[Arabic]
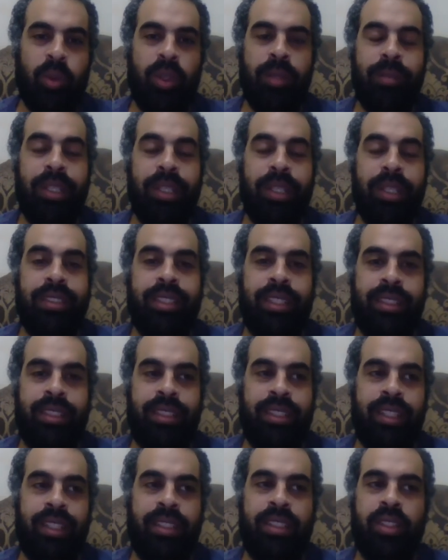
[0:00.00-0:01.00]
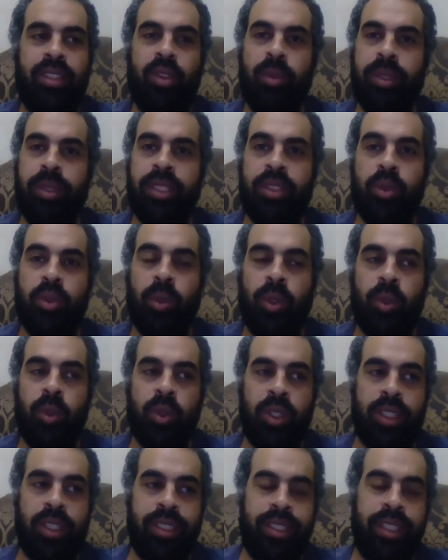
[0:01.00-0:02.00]
وهو يبدا يستنتج يعني تديله مثلا صور
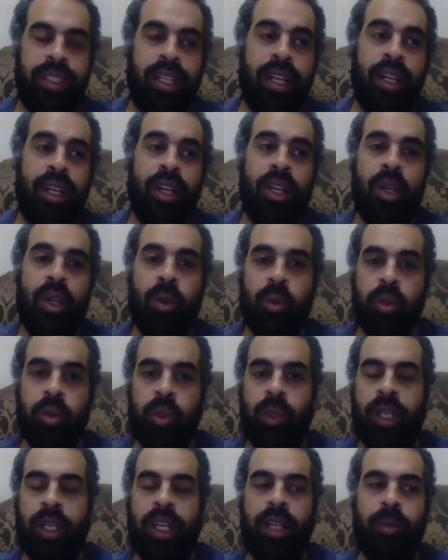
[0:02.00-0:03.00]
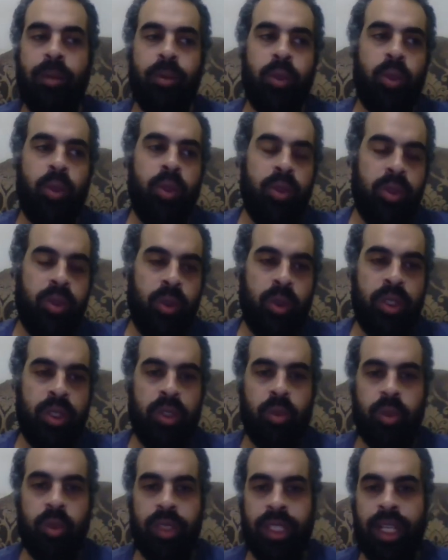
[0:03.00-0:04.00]
قطط كتيره وصور كلب وتقول له دي
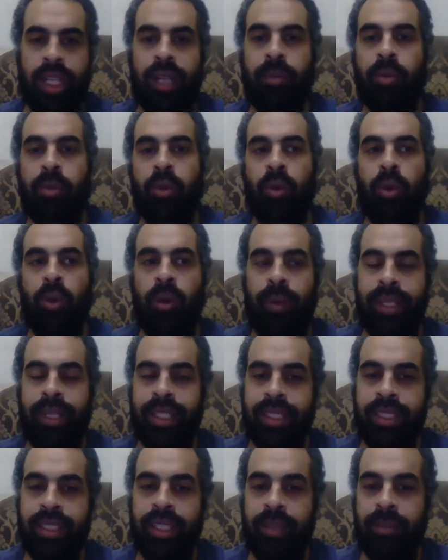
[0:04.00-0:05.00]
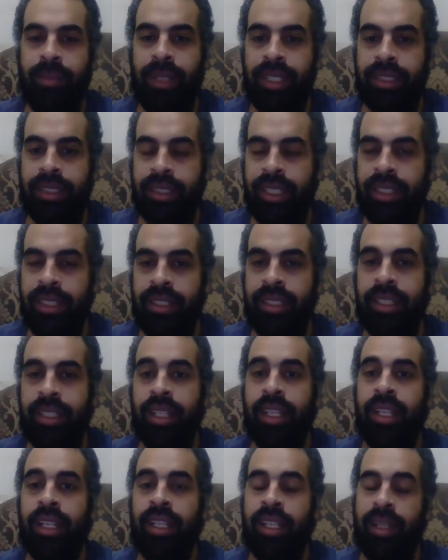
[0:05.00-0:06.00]
قطط ودي كلب وهو بعد كده يبدا يستنتج
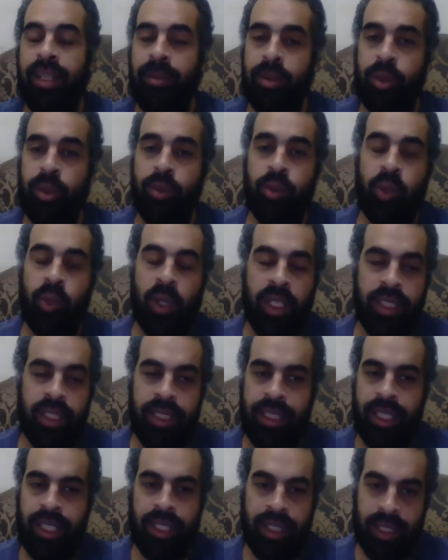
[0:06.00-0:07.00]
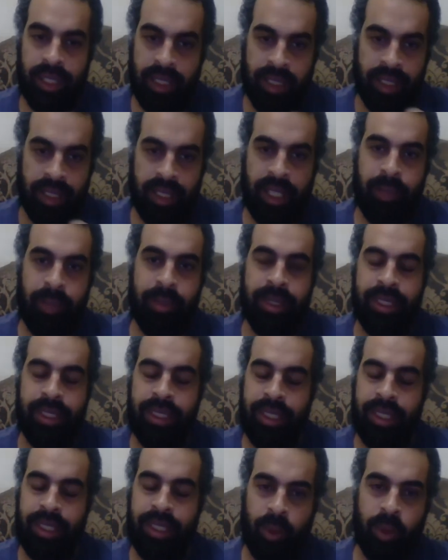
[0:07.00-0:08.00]
لما يشوف صوره جديده لكلب
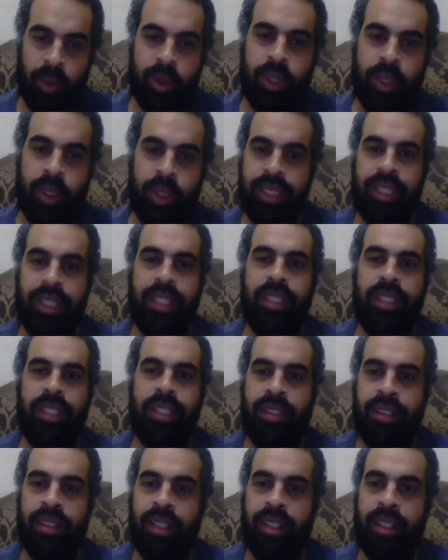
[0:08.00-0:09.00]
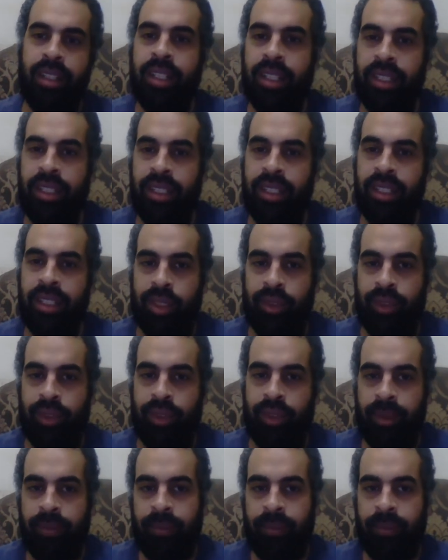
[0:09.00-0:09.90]
جديد او لقطه جديده يقدر يكتشفها